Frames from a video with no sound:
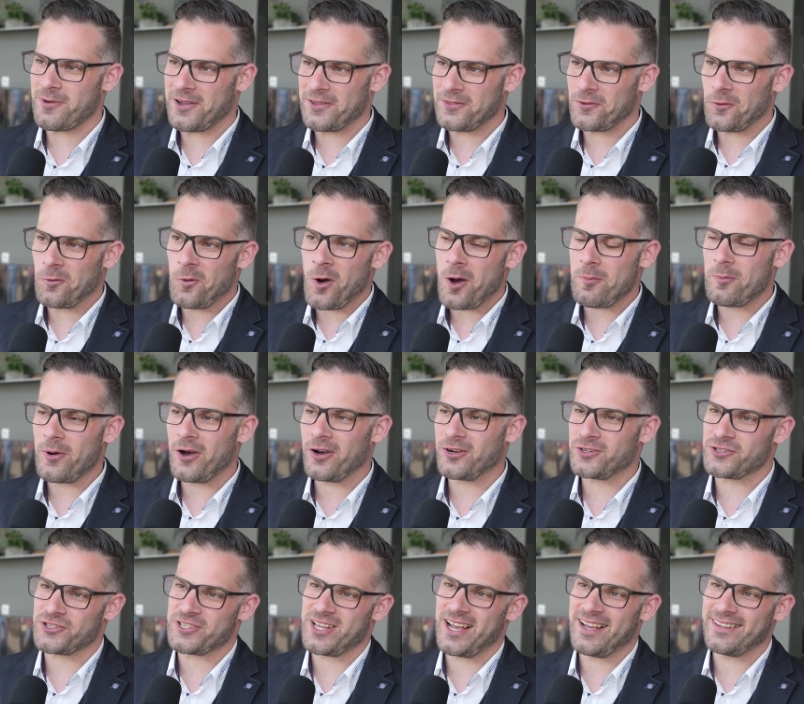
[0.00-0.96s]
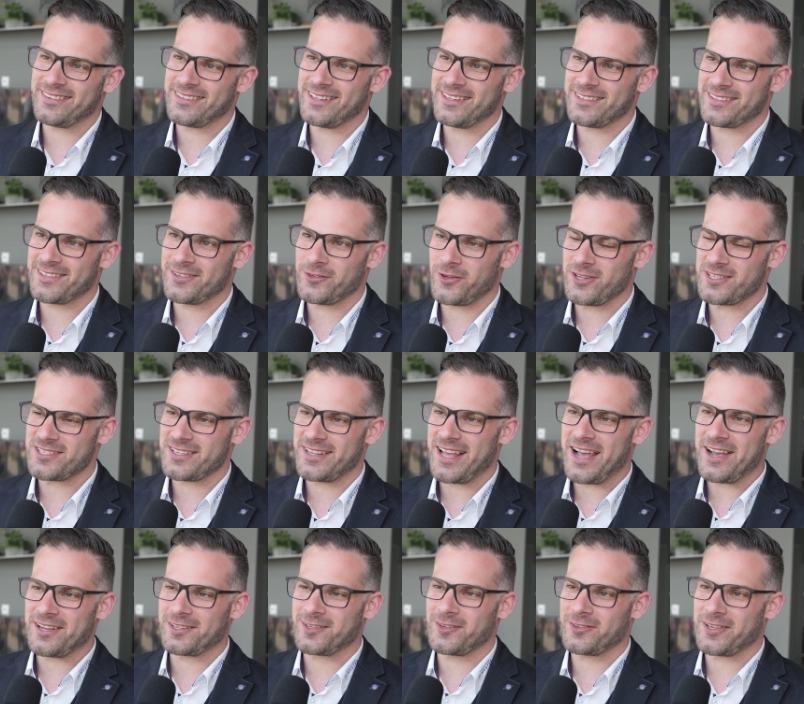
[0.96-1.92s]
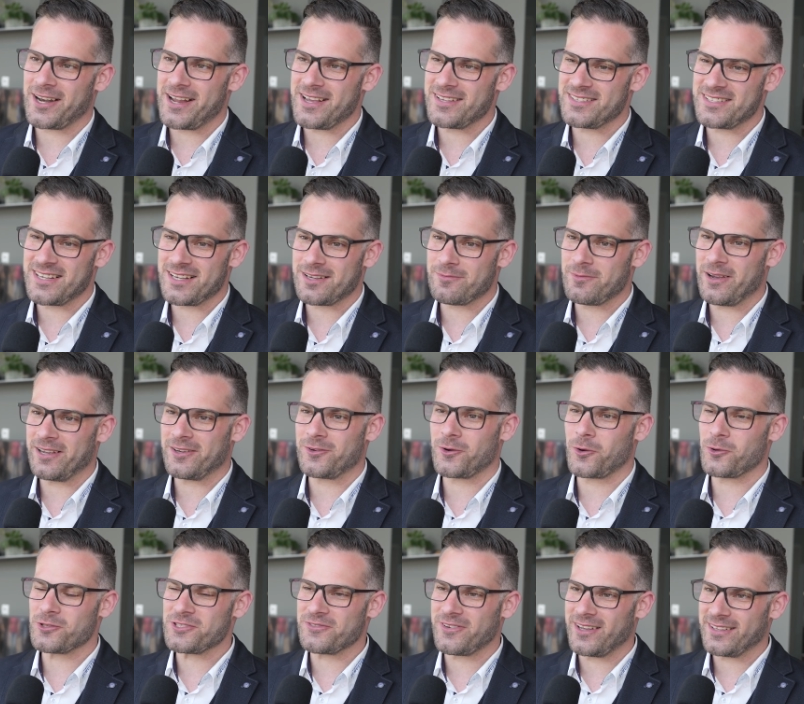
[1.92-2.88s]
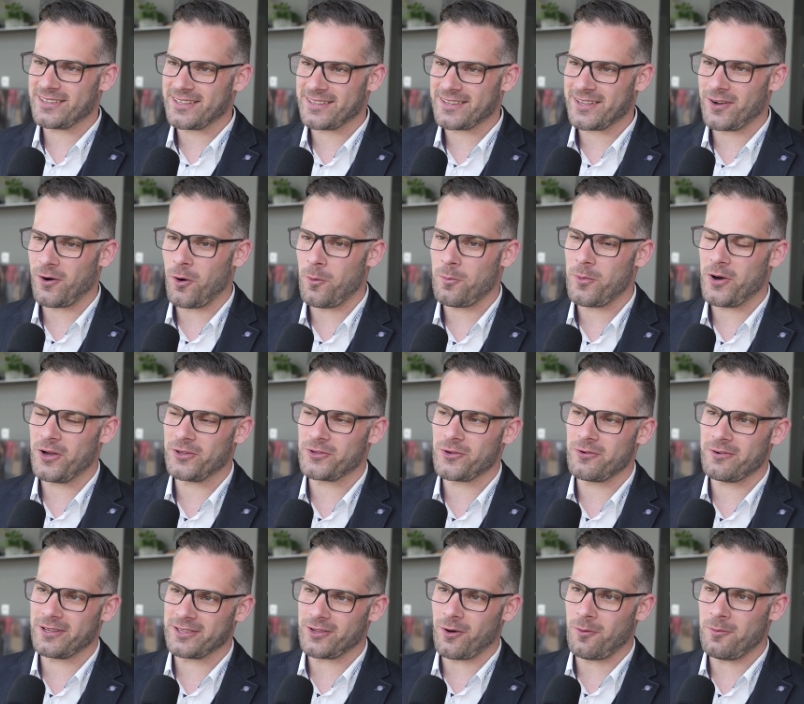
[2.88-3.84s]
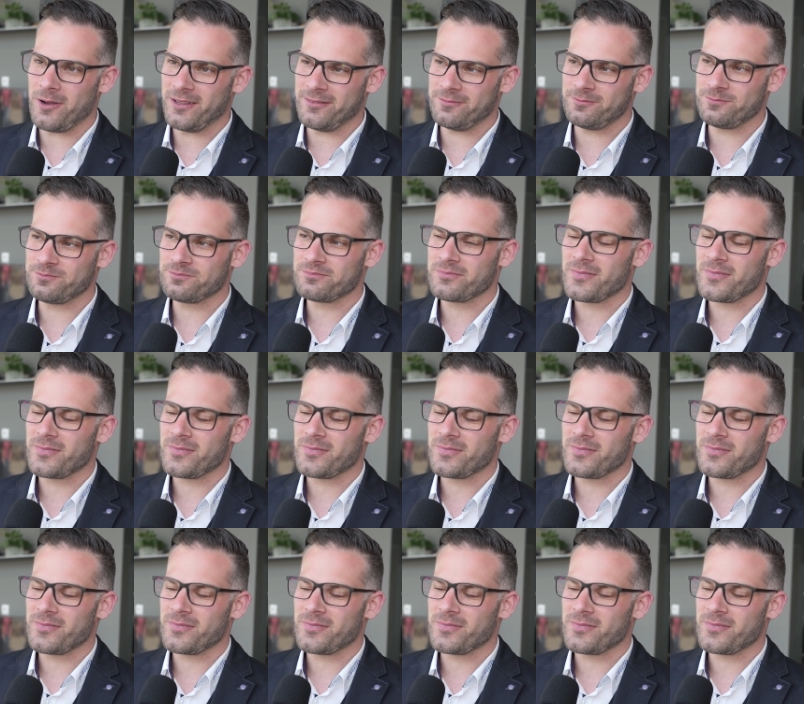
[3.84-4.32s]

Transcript: mein Urbau gestartet 1938, mein Großvater, der Opa hat übernommen.